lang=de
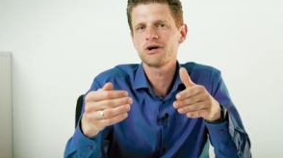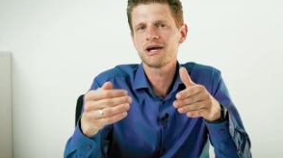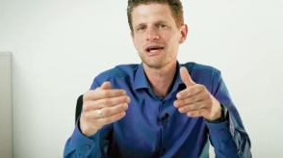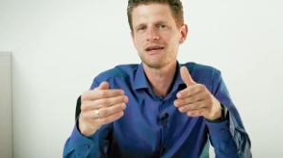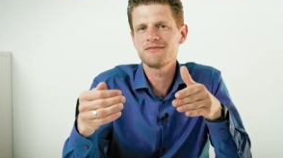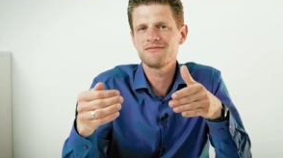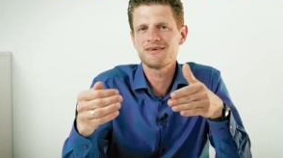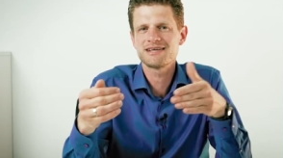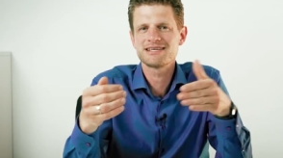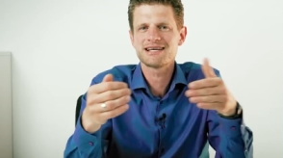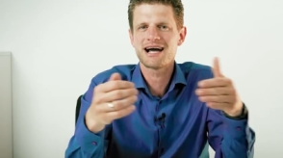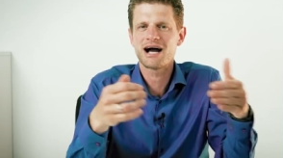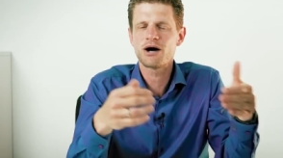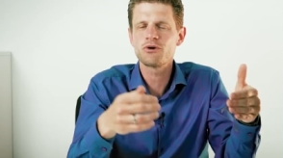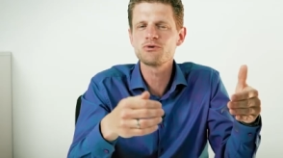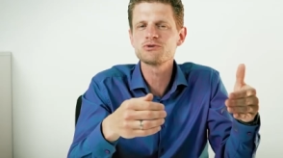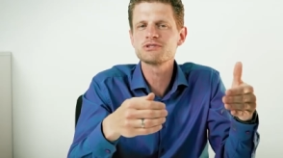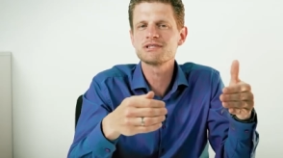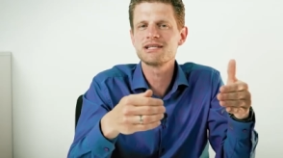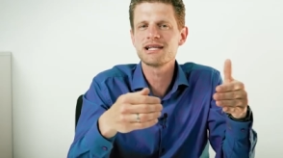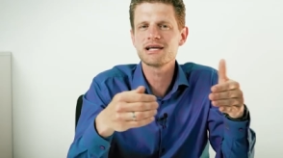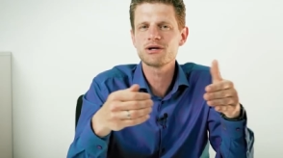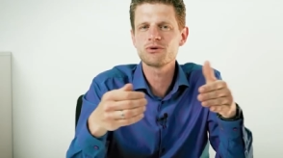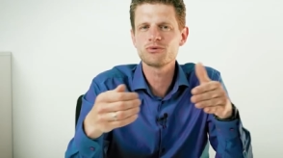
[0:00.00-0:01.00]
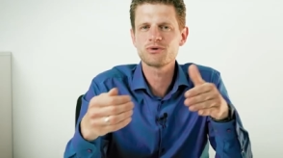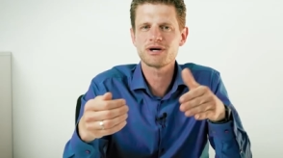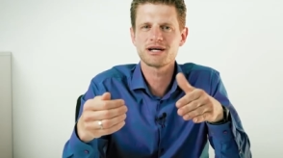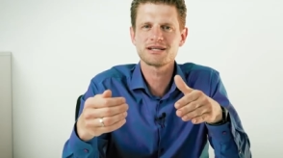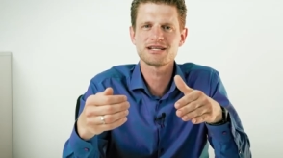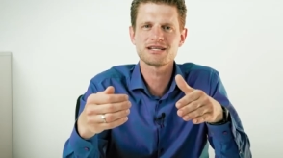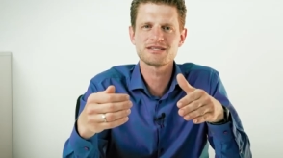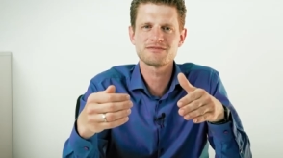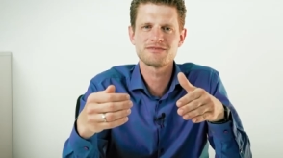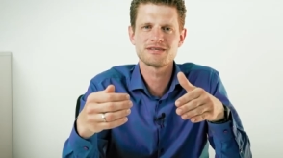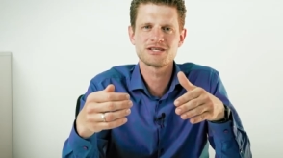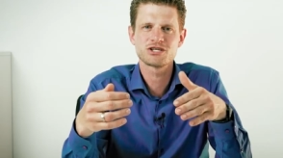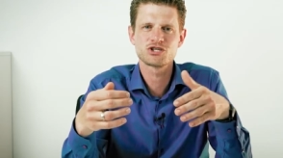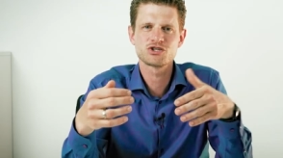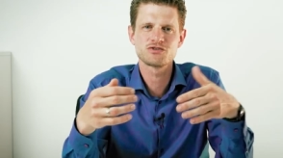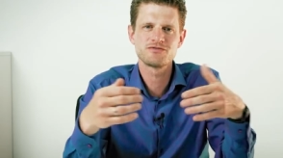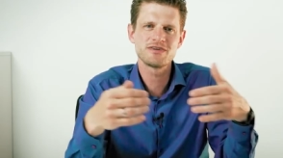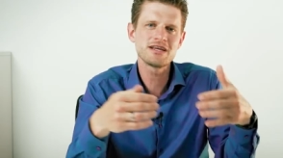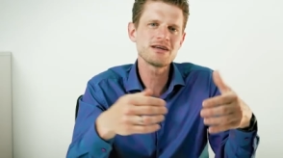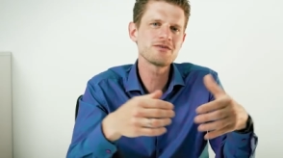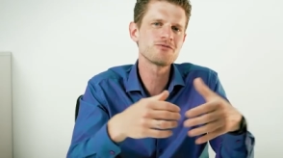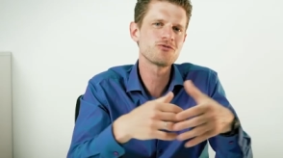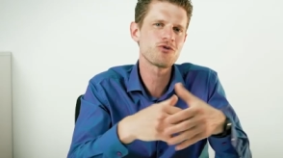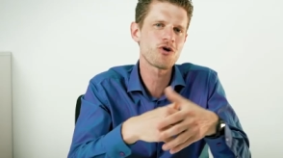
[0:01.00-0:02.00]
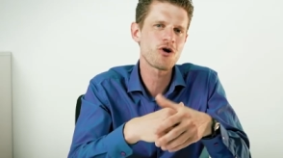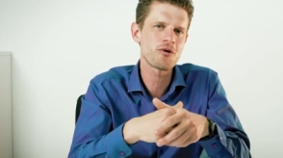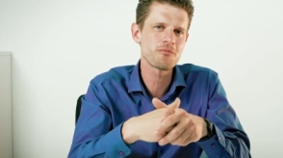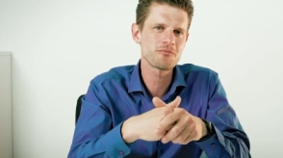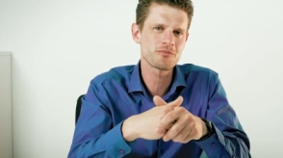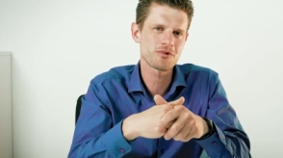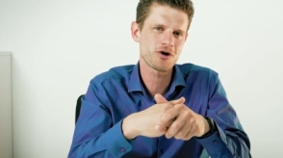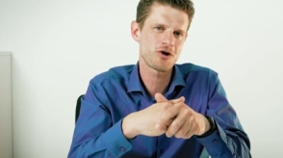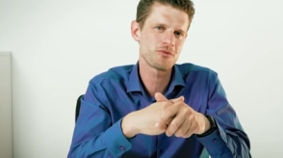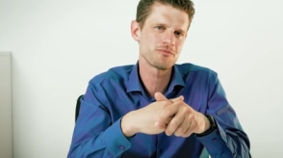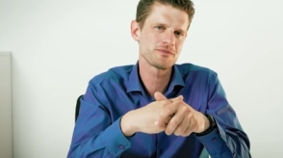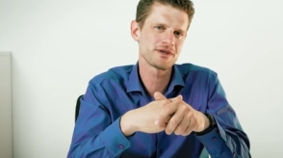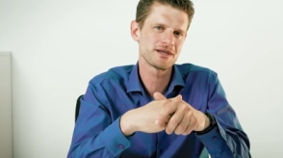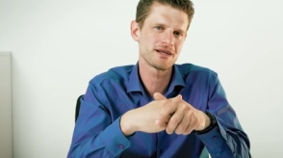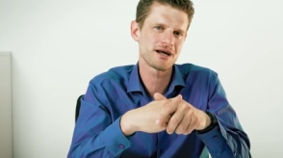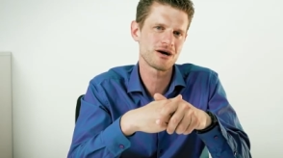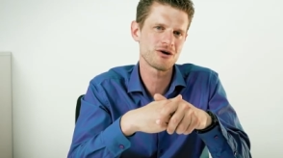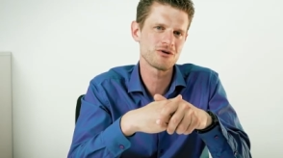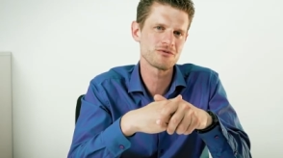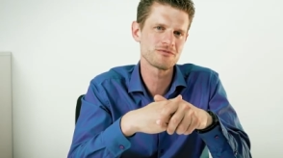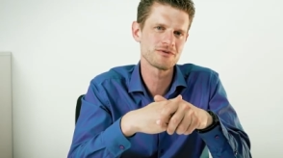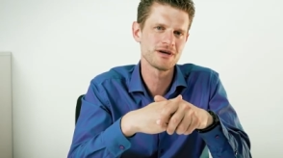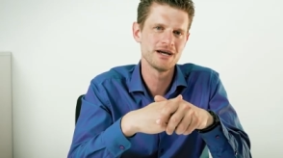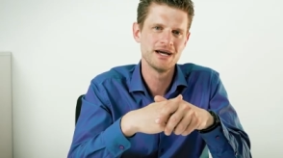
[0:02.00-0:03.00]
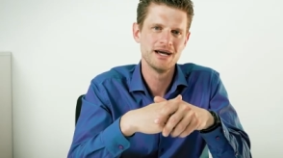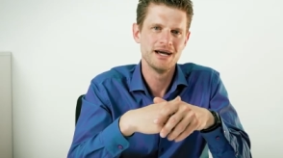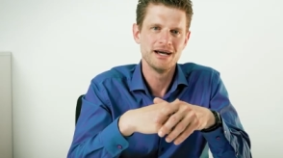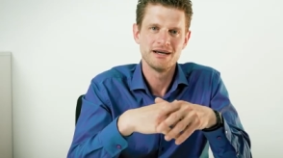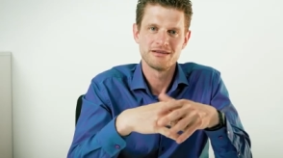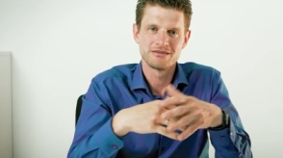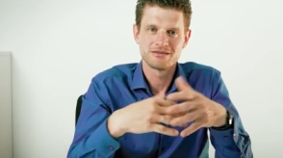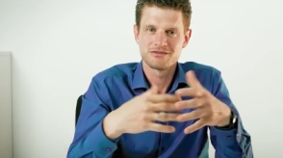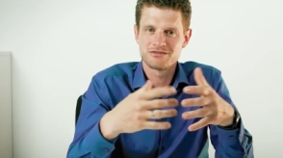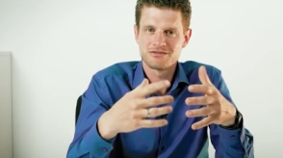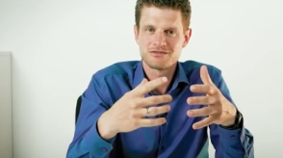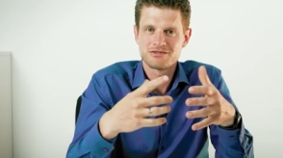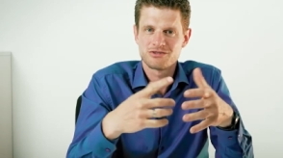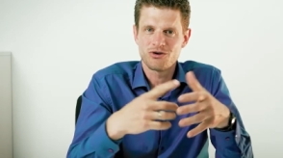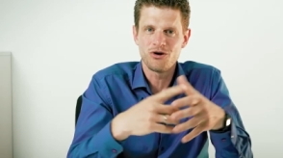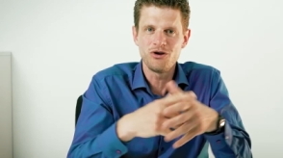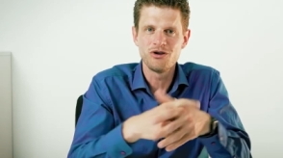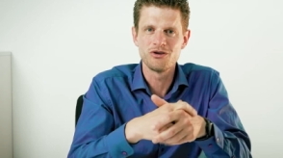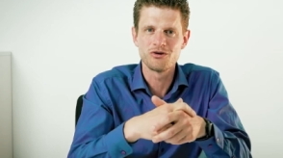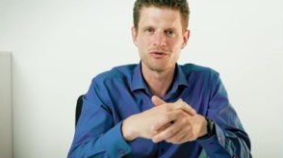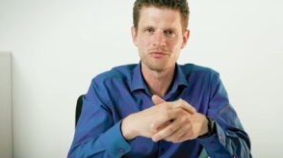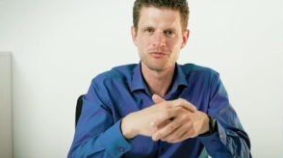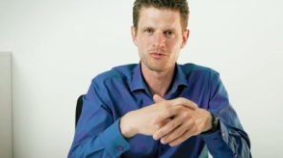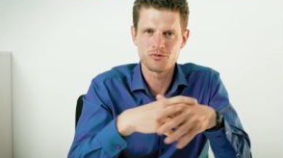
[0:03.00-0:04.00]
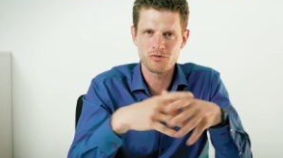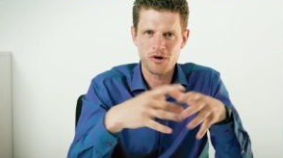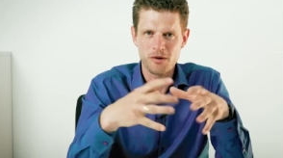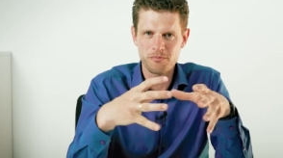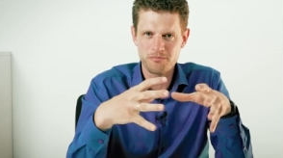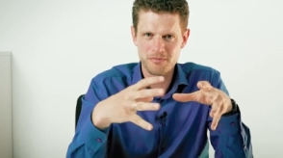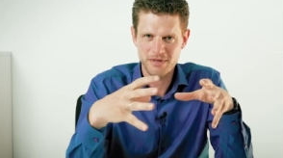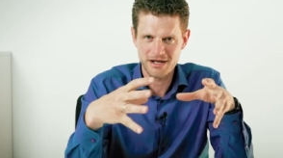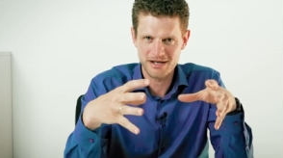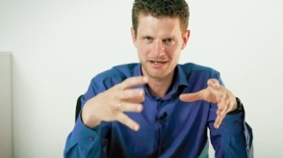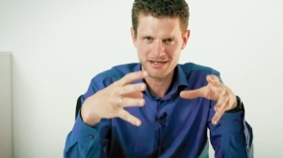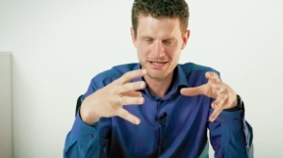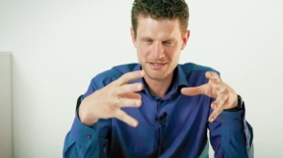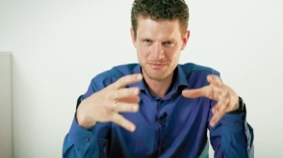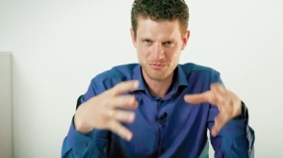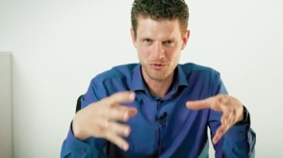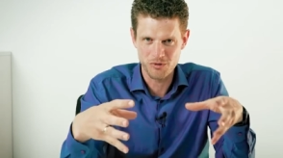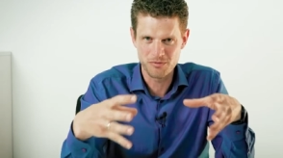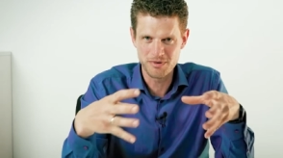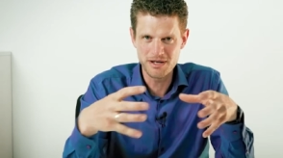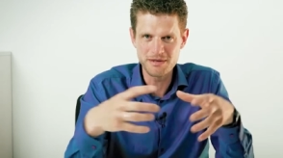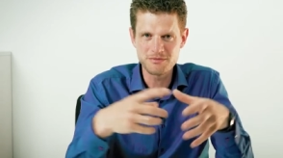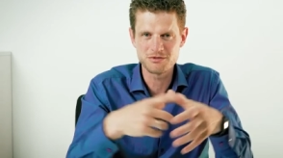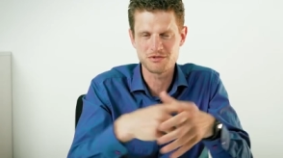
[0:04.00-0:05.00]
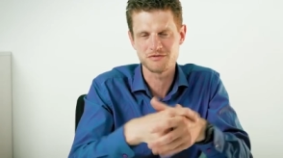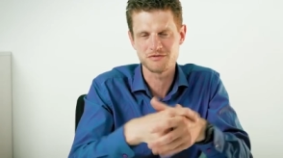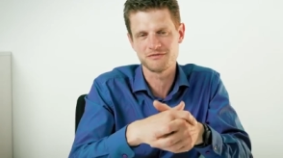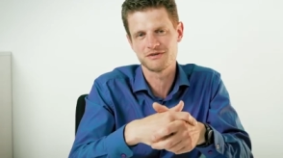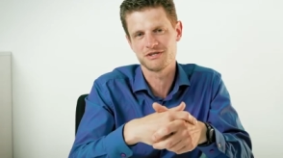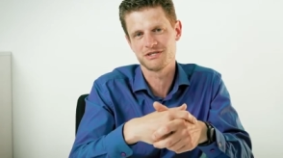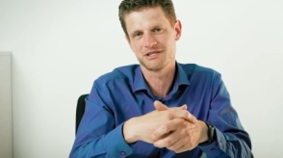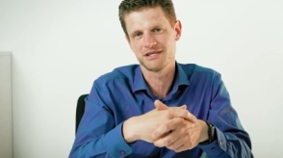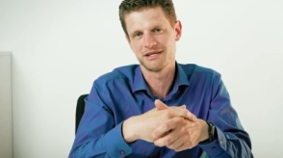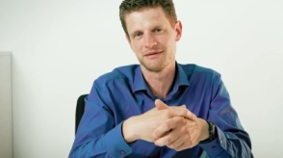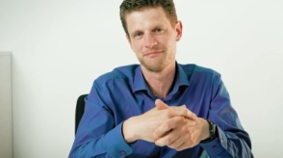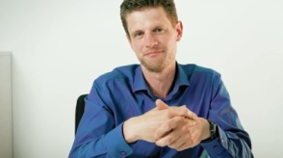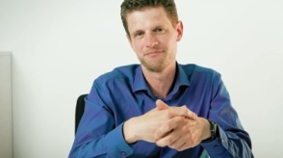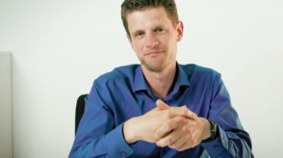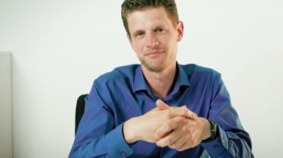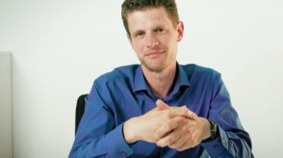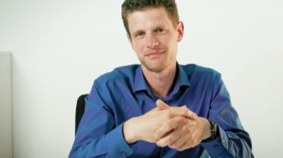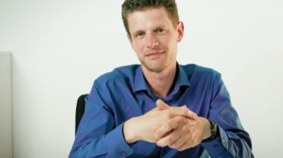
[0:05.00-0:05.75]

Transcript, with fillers: erkennen, welche Auslenkungen hat das, welche Schwingformen kommen denn auf. Das ist toll, um überhaupt mal das Problem zu verstehen.